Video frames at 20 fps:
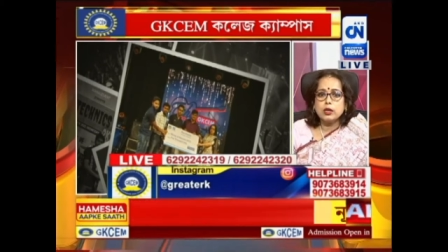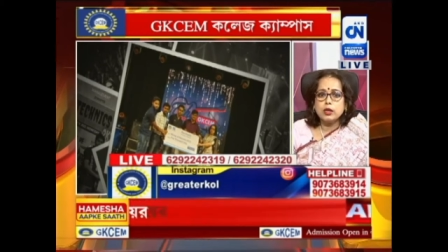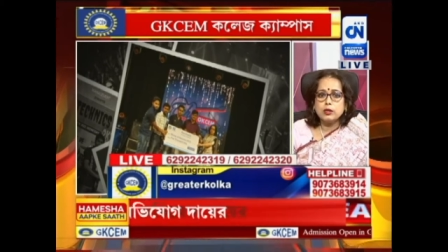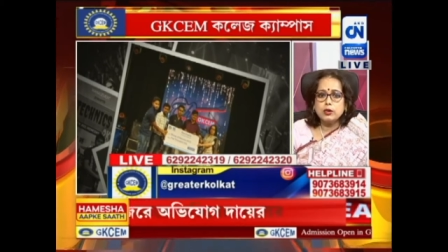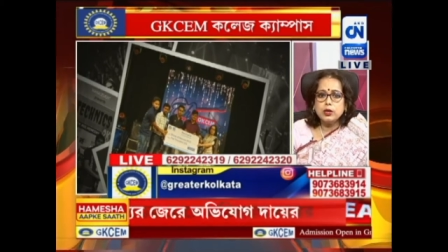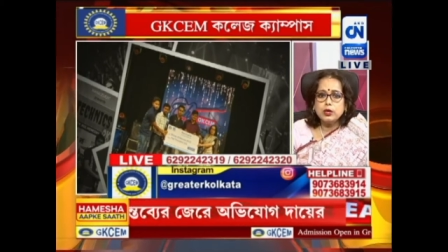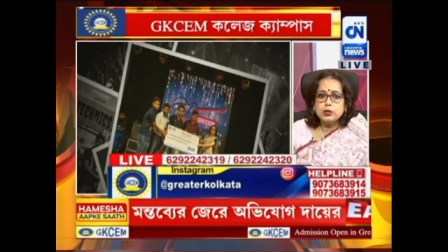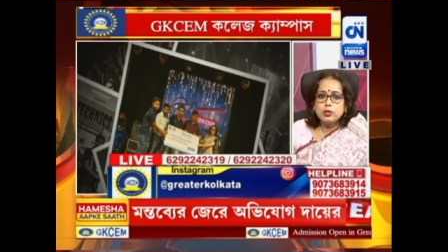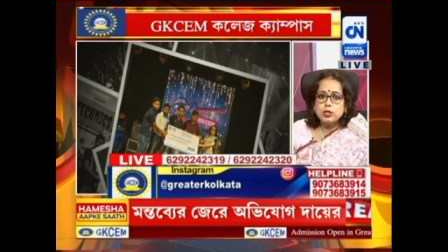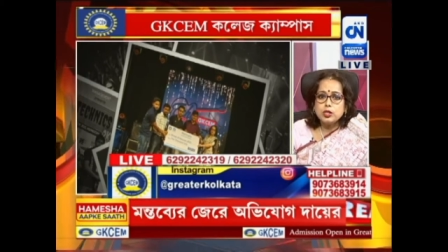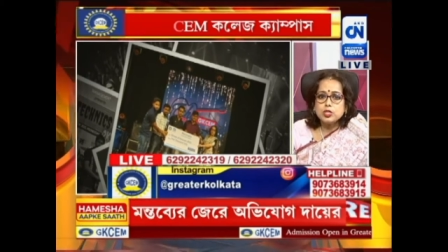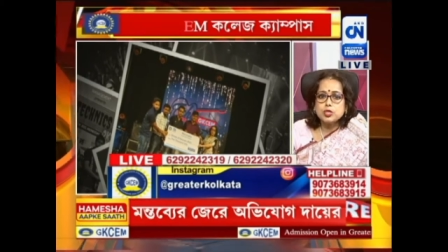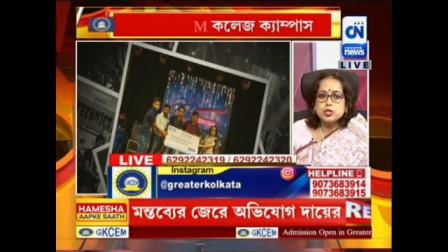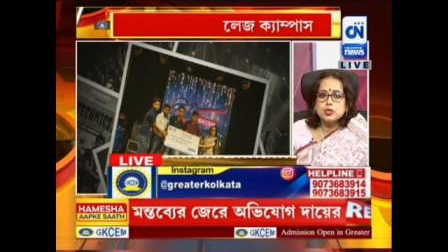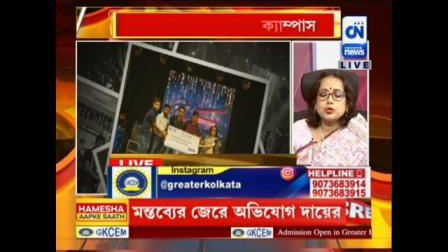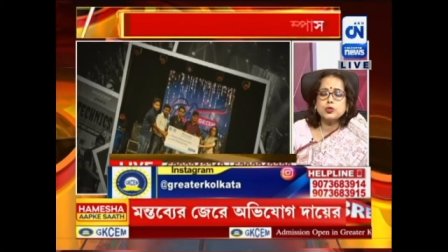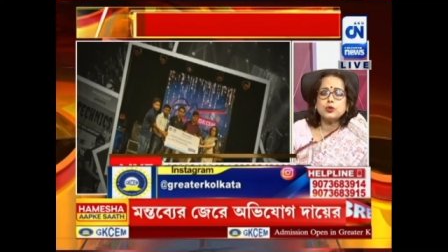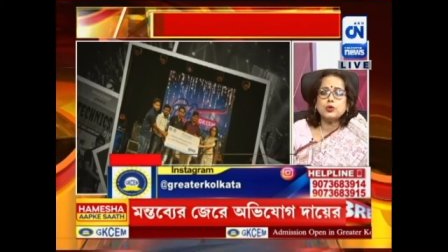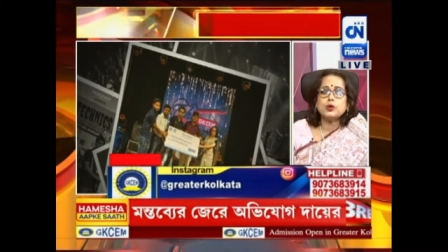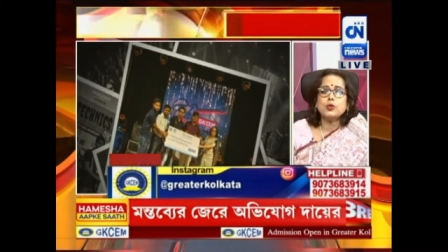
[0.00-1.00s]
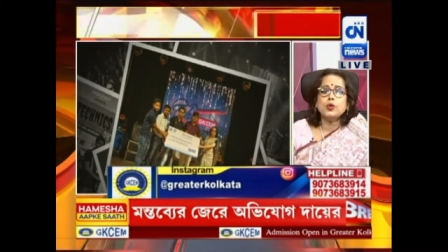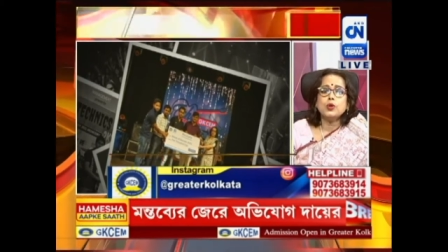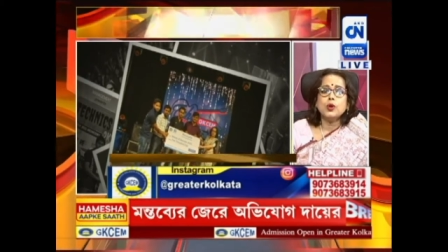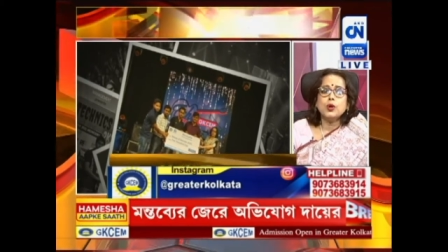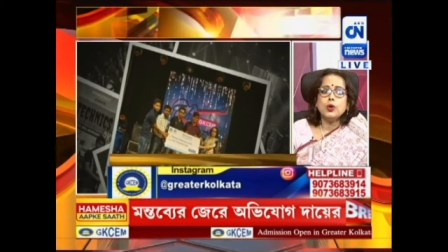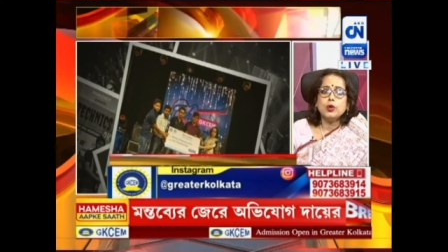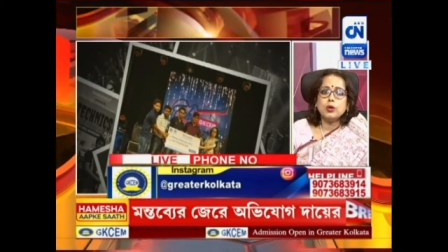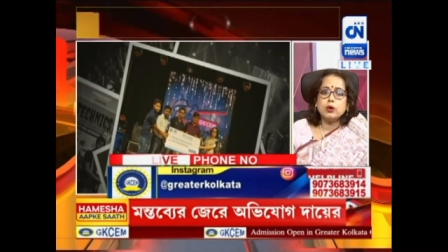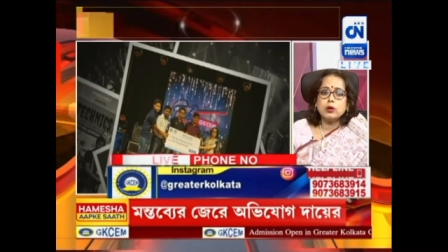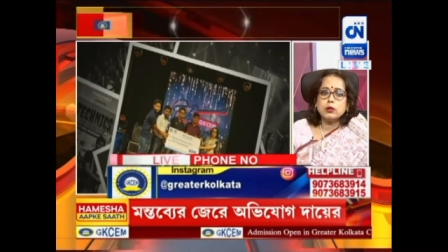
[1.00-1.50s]
নির্দিষ্ট
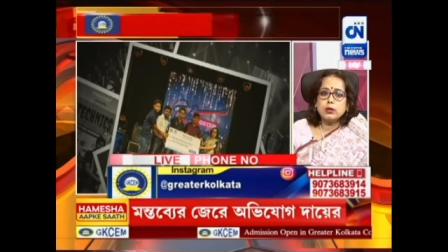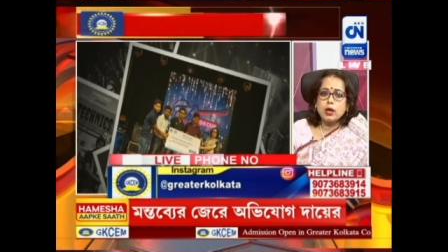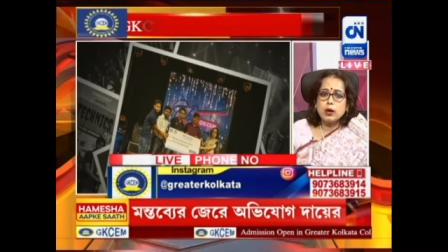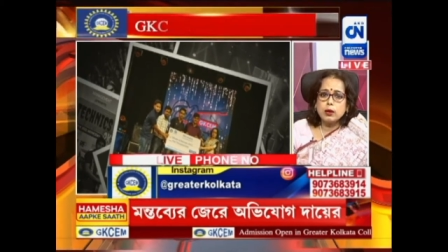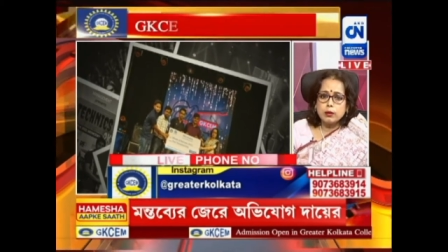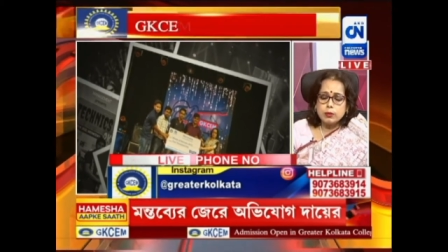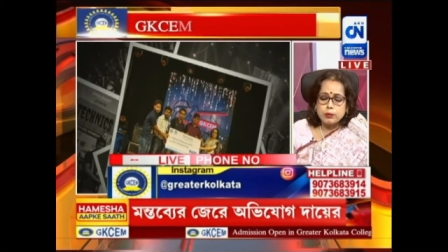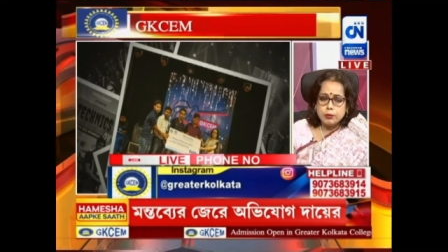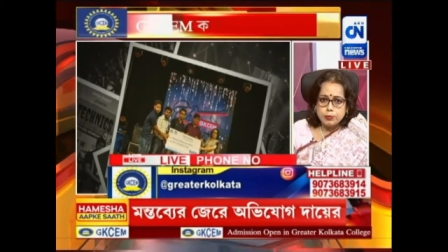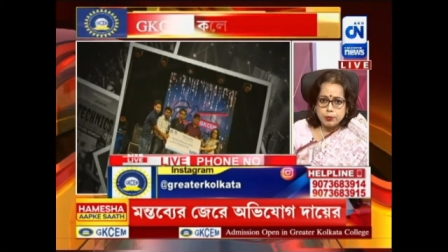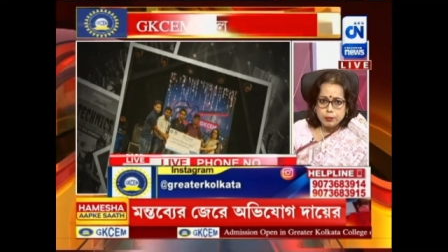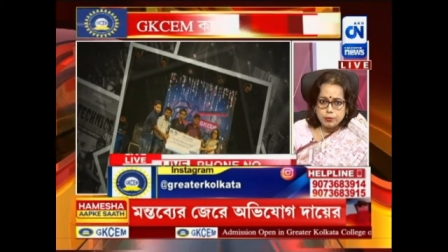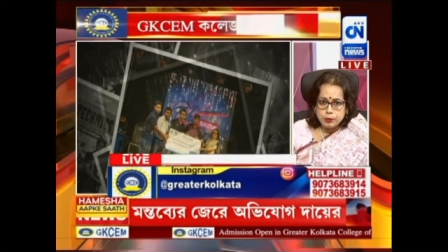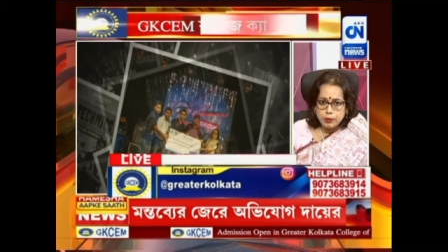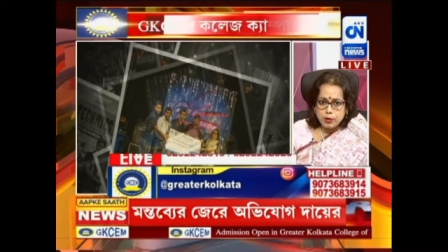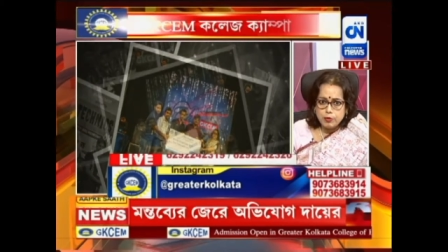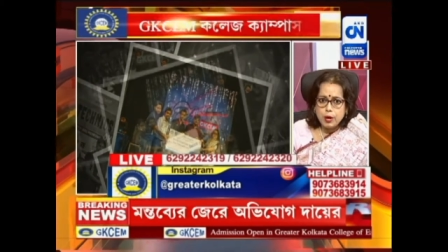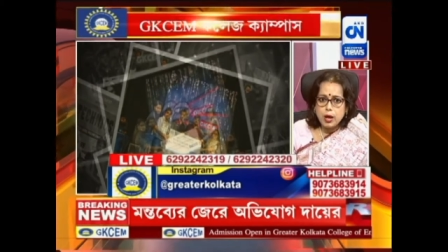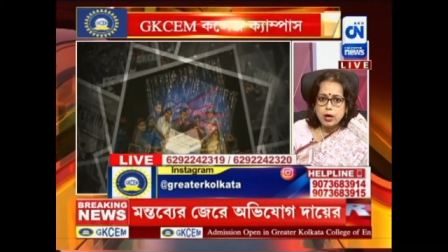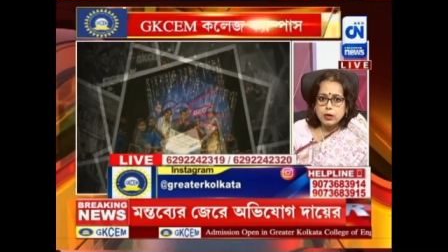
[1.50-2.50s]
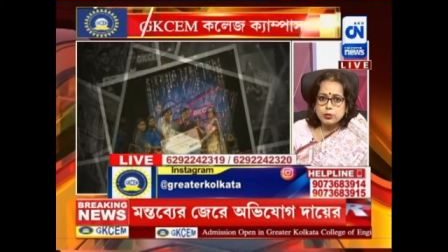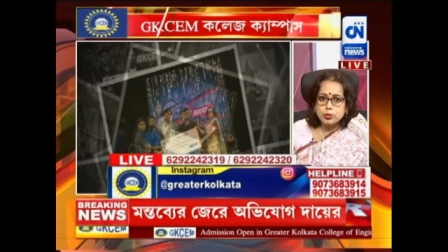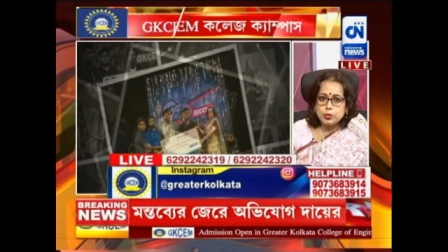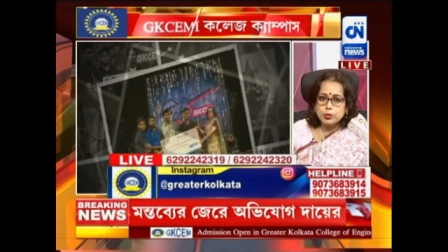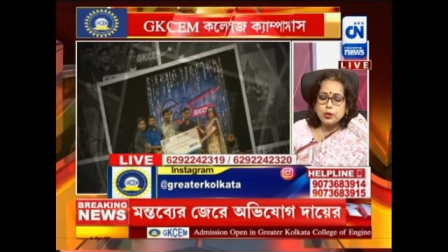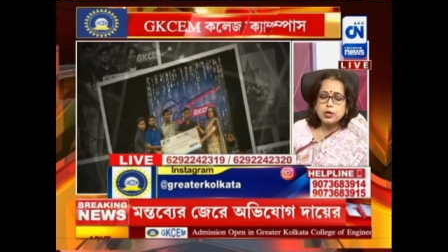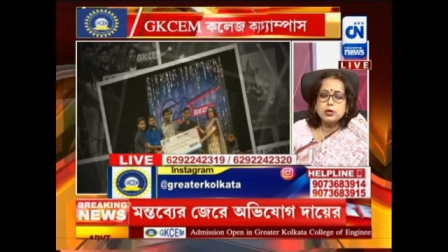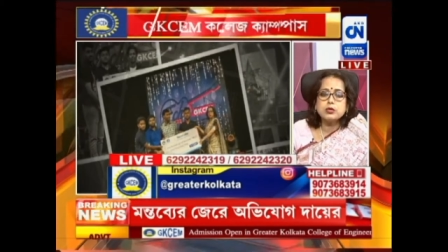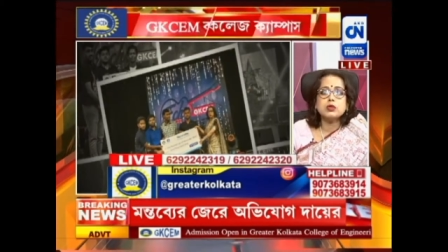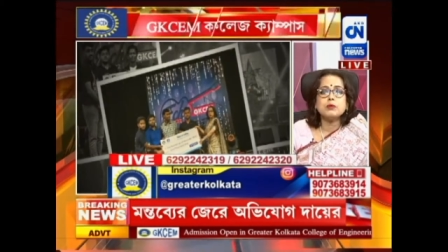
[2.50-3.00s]
বিভাগ
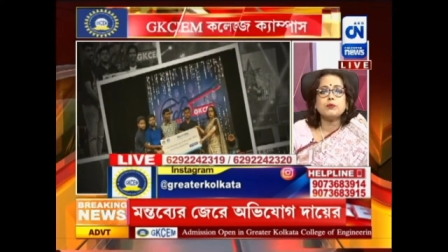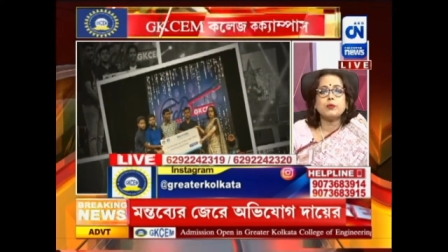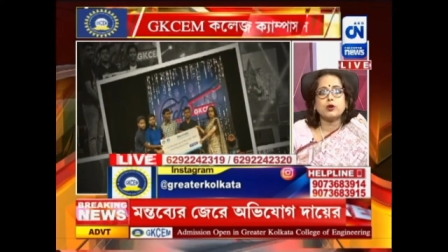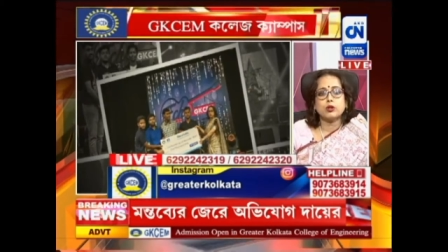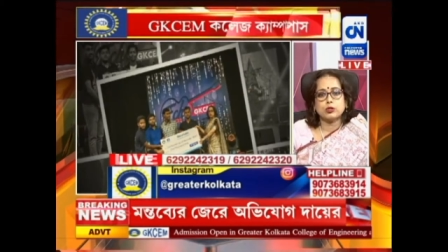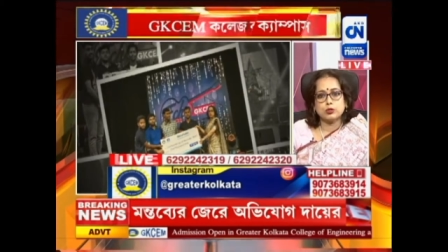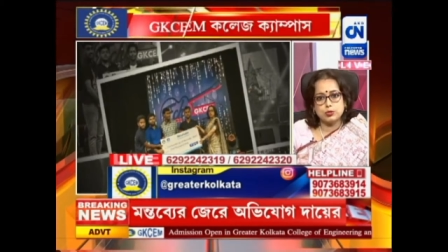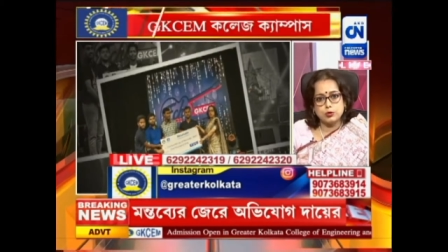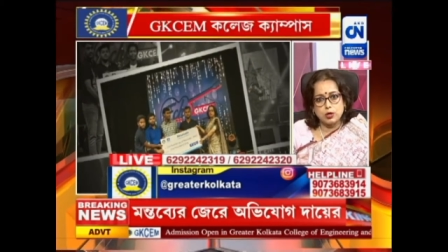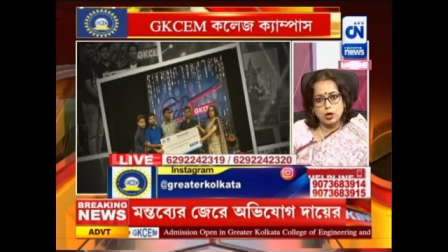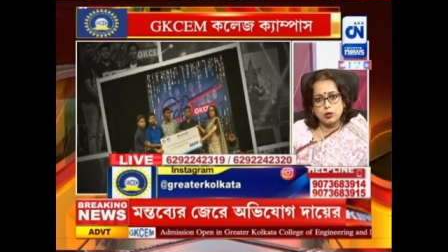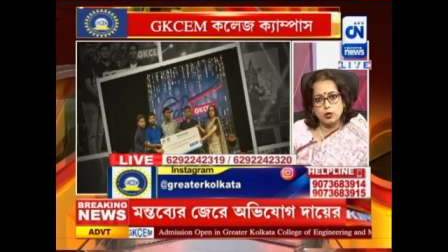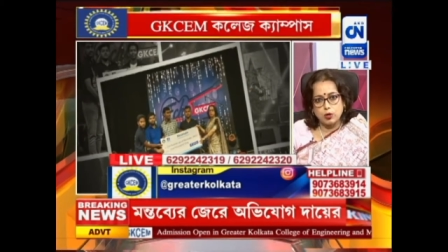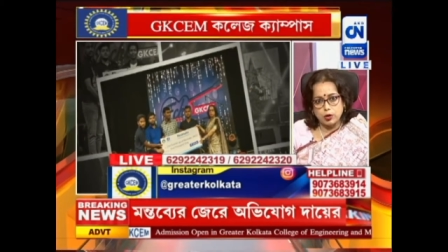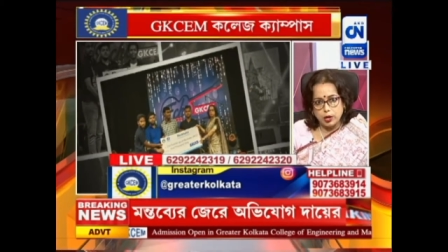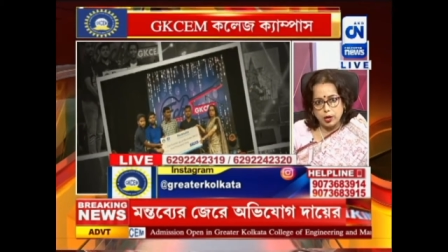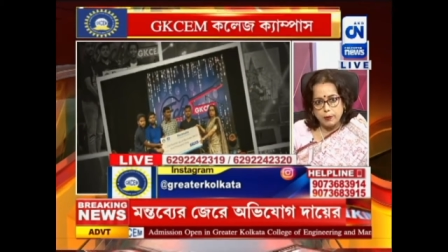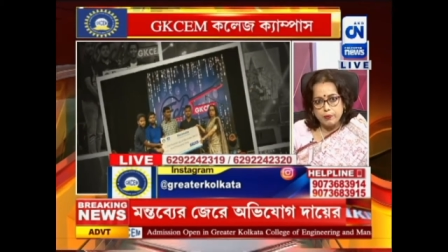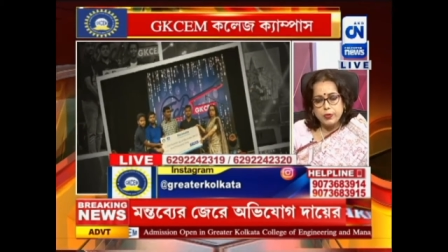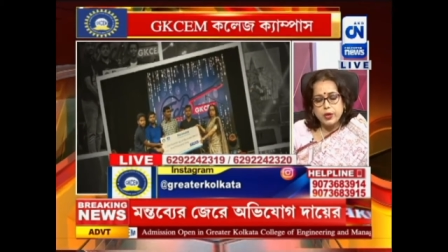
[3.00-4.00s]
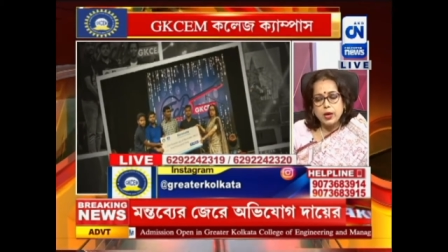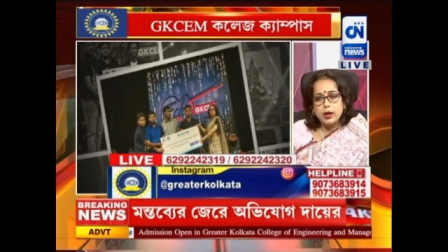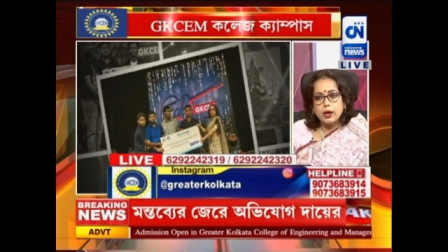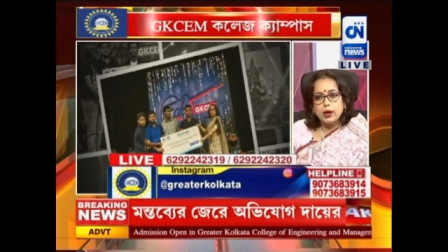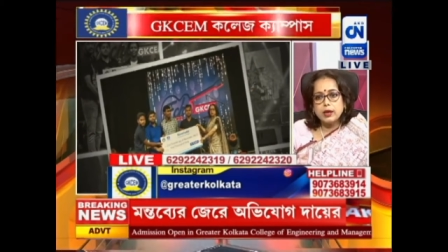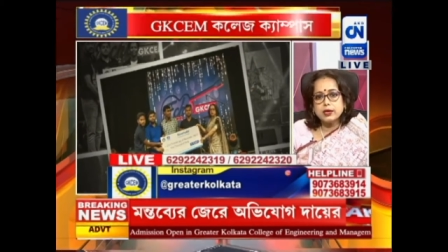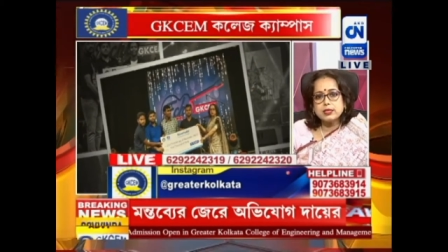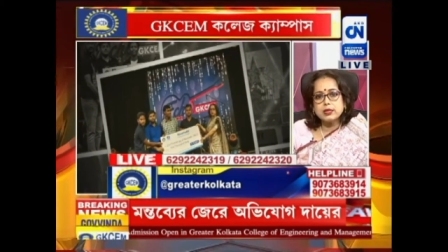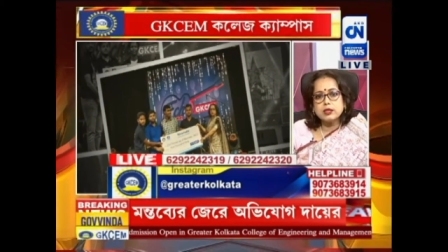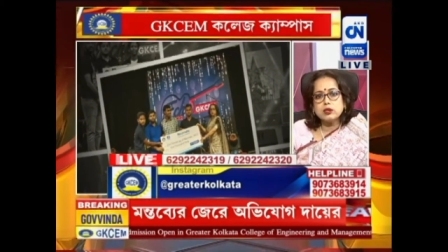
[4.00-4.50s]
ধরেই সে পড়াশোনা করে
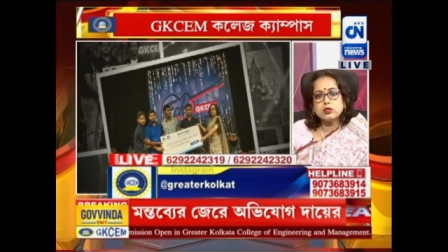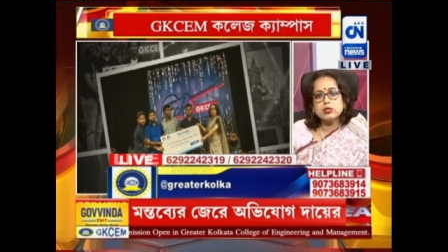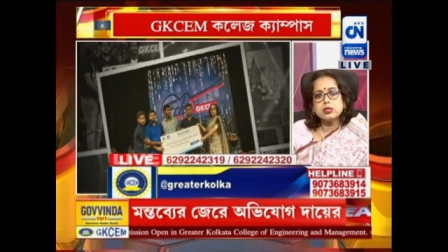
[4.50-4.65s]
এটা নয়